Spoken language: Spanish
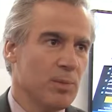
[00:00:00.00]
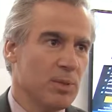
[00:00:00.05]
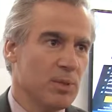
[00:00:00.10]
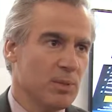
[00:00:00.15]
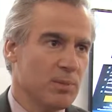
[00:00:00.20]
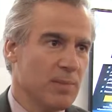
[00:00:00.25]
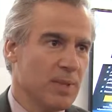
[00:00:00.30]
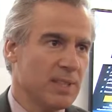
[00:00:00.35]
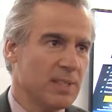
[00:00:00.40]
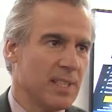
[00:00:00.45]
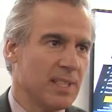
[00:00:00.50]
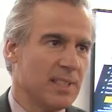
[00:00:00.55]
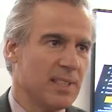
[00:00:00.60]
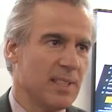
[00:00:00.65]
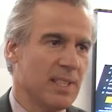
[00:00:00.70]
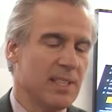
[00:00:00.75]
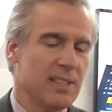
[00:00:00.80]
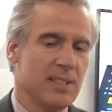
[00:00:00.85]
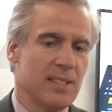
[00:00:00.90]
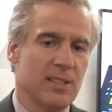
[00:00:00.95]
pues son
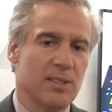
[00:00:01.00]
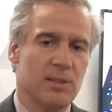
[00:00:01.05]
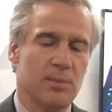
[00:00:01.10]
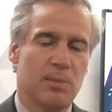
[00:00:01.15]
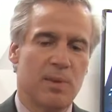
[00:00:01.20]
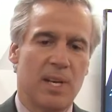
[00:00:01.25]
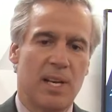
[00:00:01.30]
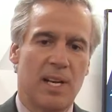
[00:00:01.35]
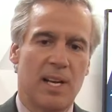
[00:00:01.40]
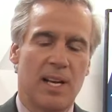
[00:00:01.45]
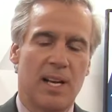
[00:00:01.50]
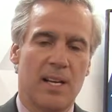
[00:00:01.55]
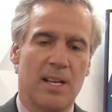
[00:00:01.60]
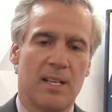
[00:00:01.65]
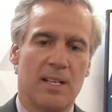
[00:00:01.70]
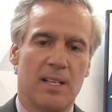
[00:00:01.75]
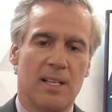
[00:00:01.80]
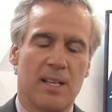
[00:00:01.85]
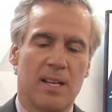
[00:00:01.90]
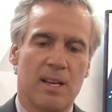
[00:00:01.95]
bastante lesivos para la,
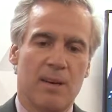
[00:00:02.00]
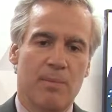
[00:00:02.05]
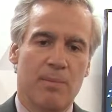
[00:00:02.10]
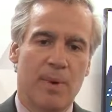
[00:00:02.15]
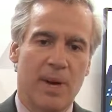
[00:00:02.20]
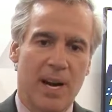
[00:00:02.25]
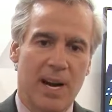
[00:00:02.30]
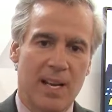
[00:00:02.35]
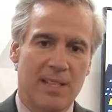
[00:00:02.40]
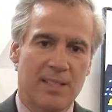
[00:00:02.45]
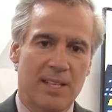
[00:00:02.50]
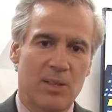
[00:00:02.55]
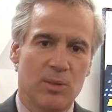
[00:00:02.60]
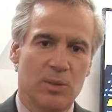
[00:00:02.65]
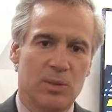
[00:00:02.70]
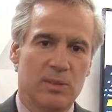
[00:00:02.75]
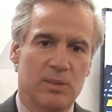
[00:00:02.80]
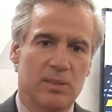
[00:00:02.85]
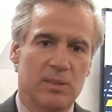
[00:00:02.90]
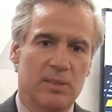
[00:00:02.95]
para la
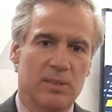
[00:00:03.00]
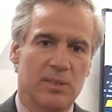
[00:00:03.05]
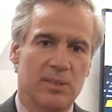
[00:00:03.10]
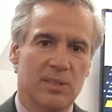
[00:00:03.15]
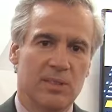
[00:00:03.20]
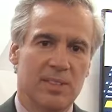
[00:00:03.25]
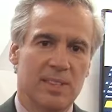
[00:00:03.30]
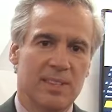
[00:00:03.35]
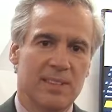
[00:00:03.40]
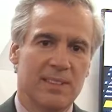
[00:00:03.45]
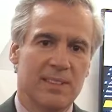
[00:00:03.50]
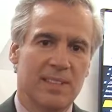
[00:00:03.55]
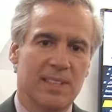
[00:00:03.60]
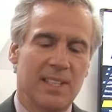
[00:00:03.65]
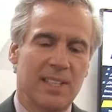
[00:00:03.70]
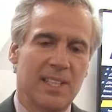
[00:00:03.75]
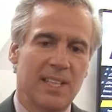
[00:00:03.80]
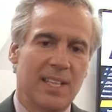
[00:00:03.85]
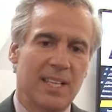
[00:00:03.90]
salud. Entonces,